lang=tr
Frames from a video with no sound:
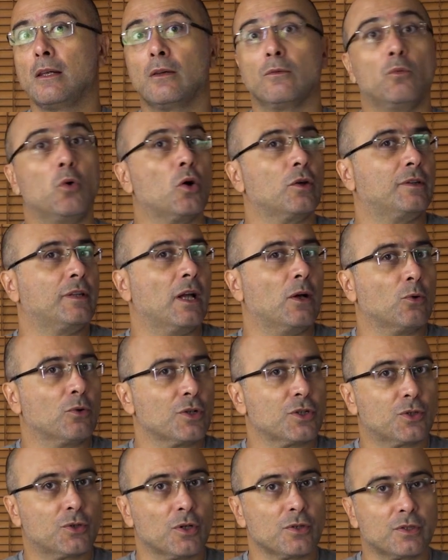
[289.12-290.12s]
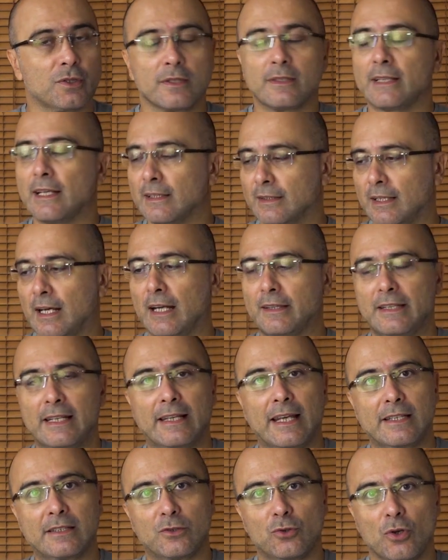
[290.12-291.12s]
Word ile uğraşıyorsanız, internette
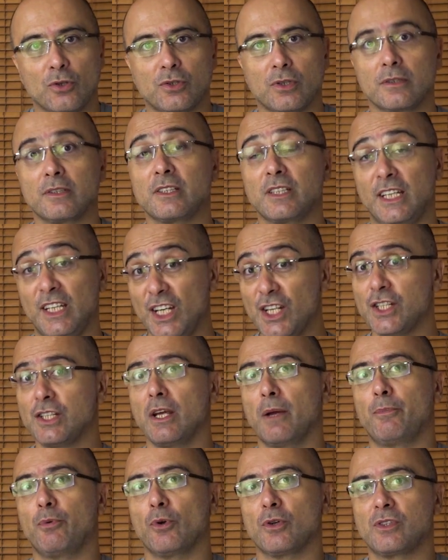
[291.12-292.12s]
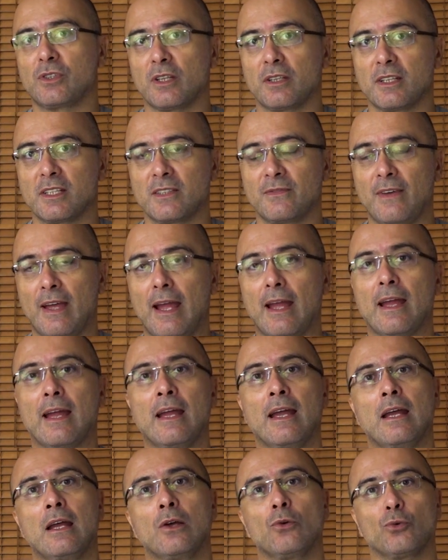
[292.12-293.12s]
geziniyorsanız, iş yapıyorsanız ve
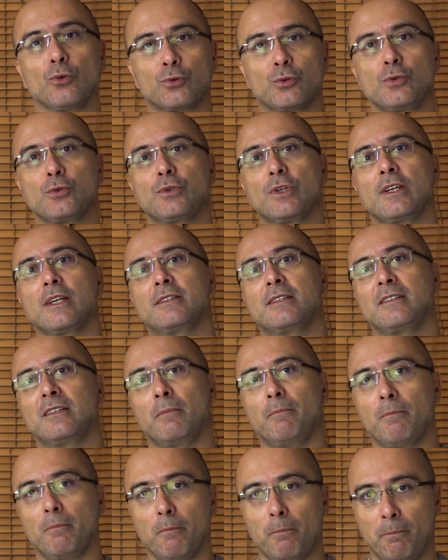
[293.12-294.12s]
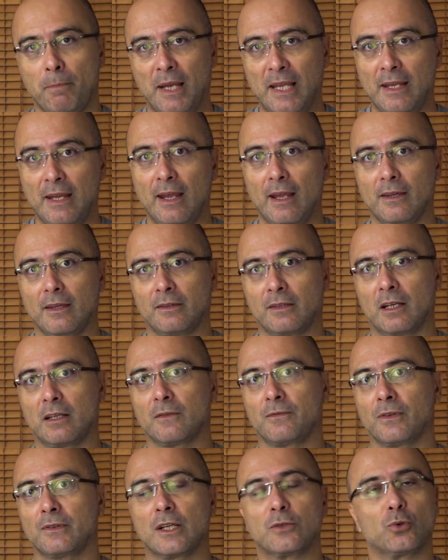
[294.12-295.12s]
uzun süre sizi pili
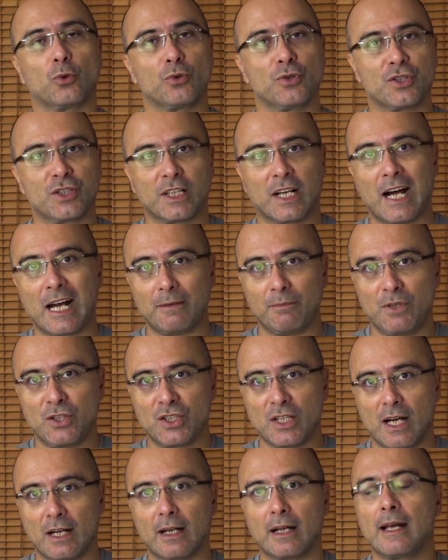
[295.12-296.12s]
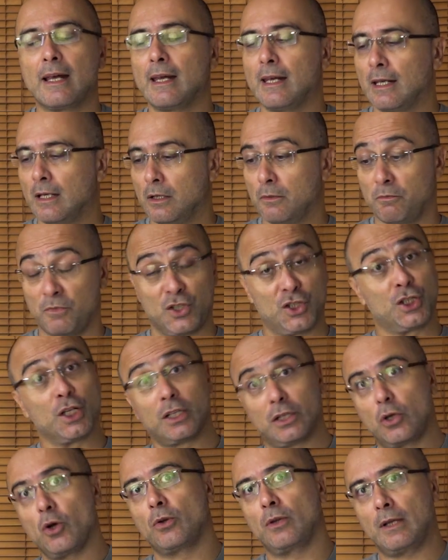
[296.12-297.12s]
tarafında sorun çıkartmayacak
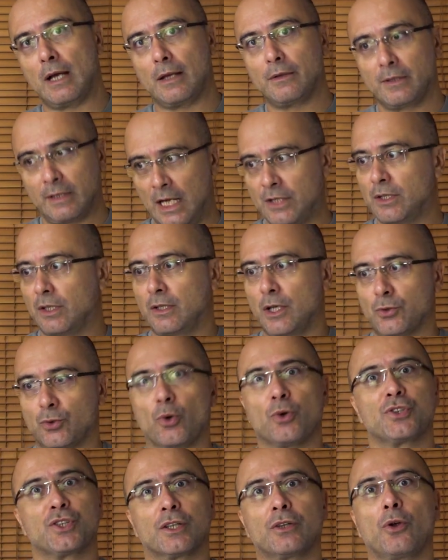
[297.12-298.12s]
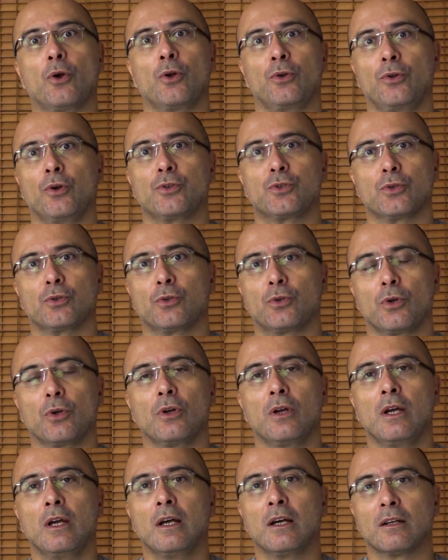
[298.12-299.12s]
şık görünen, gerçekten çok şık görünüyor
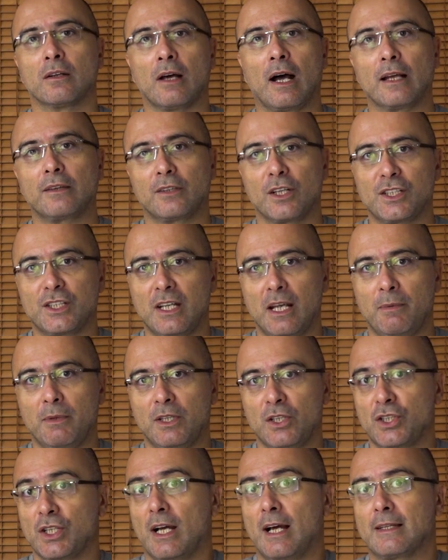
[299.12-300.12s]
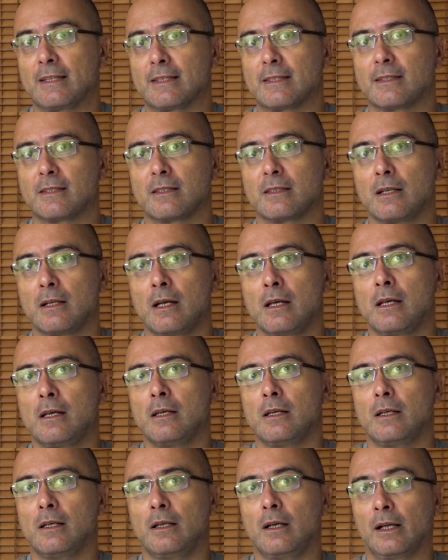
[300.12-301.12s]
çünkü. Rahat taşıyabileceğiniz,
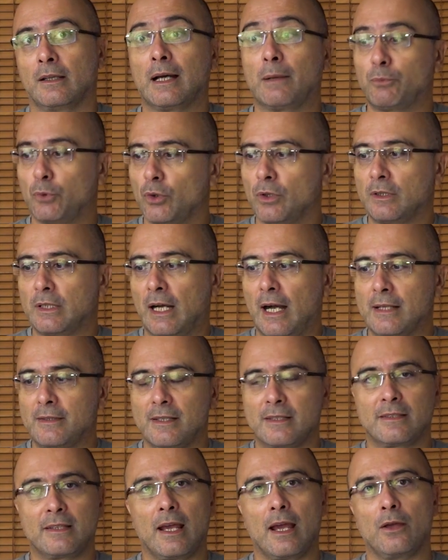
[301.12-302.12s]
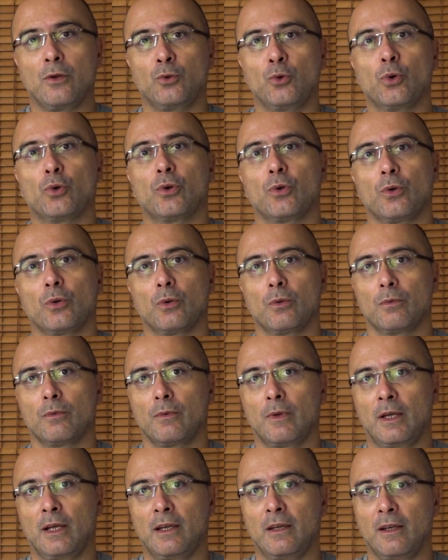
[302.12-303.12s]
e, adaptörü daha size yük
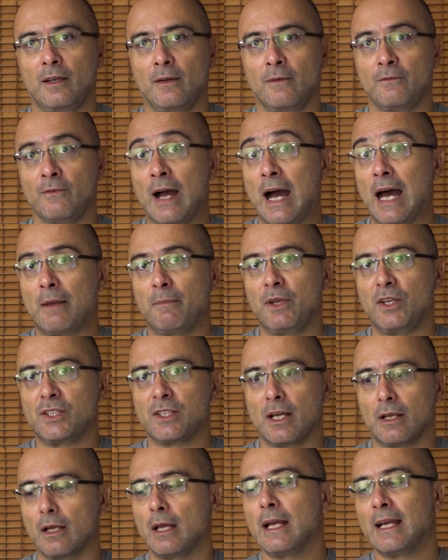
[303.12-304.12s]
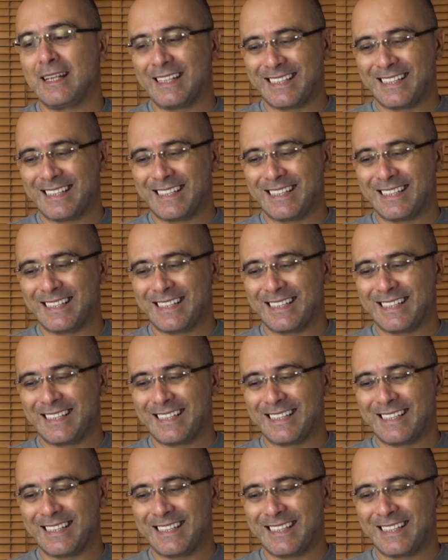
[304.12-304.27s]
e, vermeyecek,